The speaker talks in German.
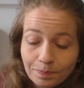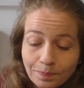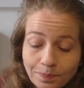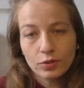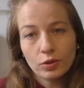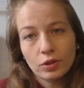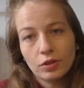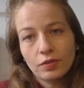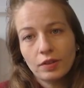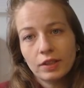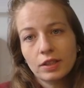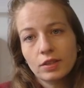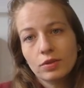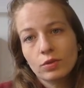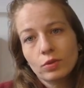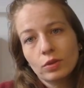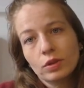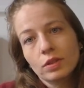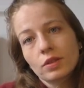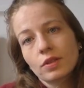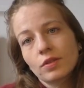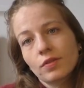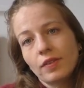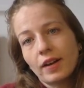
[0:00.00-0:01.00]
Also ich werde das so
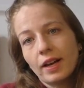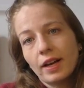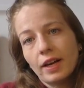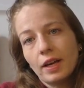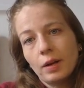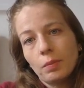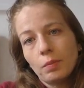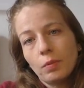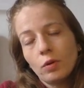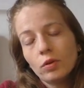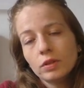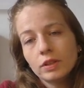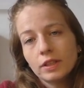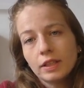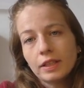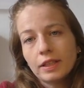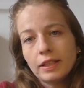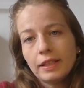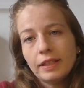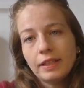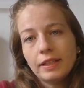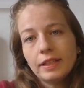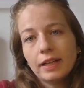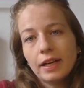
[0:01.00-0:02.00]
in zwei Punkte
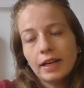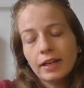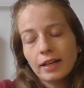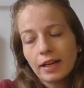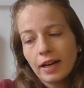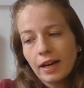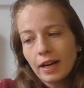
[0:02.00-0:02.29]
gliedern.